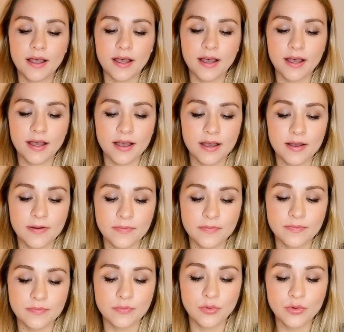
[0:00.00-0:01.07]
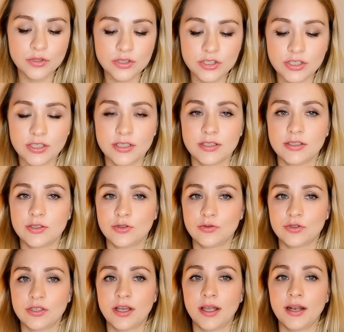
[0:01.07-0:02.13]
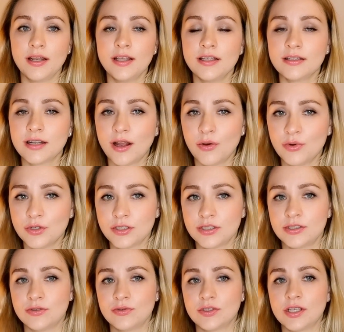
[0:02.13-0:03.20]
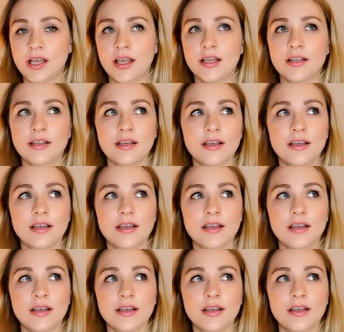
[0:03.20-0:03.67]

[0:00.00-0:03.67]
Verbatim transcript: ähm, bodenständig zu sein, nicht traurig zu sein.